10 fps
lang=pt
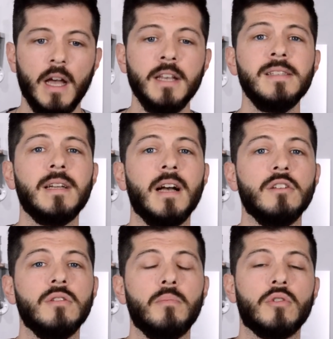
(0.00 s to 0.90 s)
aí nesse
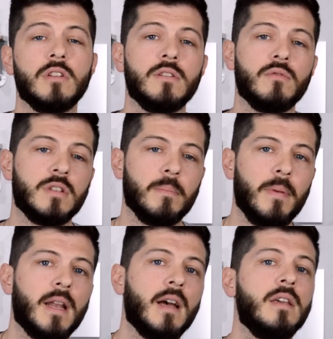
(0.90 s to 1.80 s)
caso é importante você
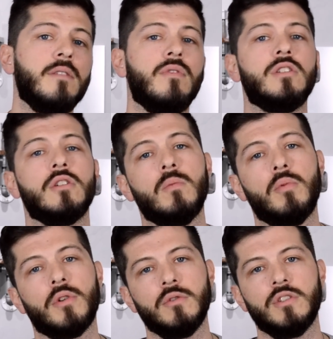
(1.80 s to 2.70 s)
parar e refletir com um
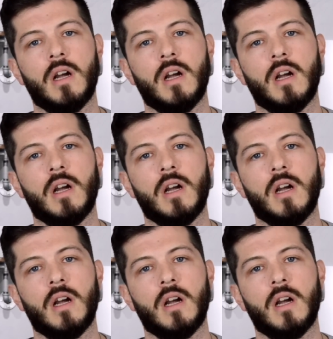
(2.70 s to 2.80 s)
pouquinho de